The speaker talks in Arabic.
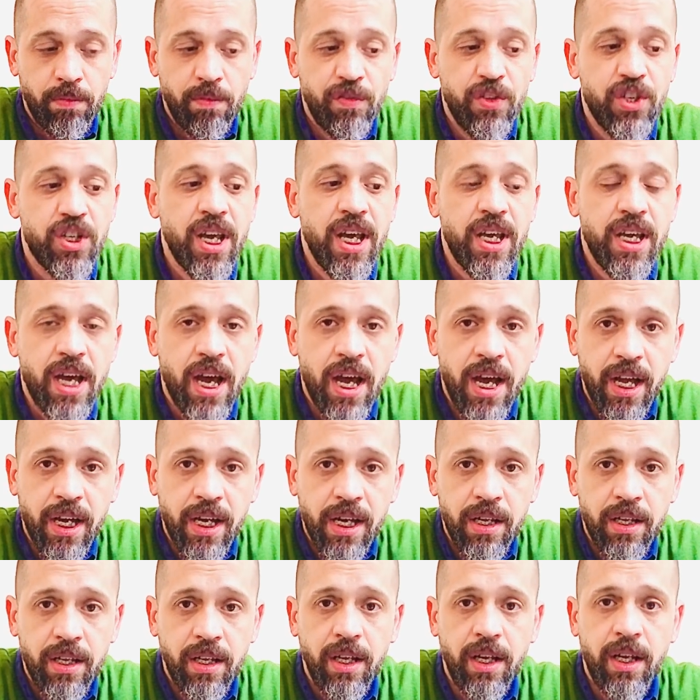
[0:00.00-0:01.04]
مفيش اي
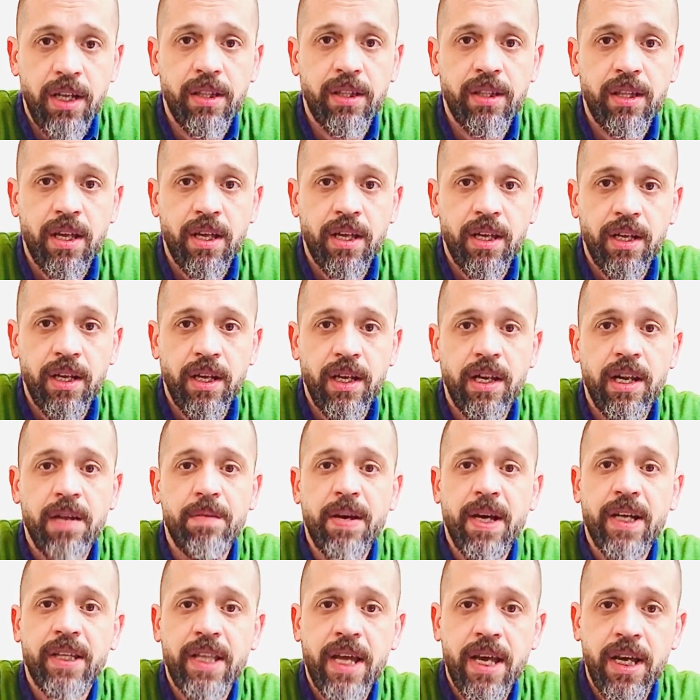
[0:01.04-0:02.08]
حاجه انت اللي
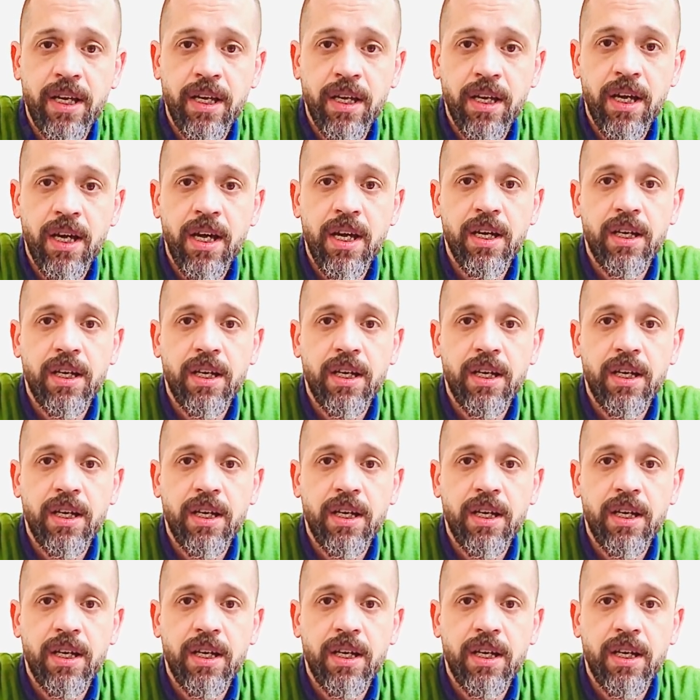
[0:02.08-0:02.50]
محتاج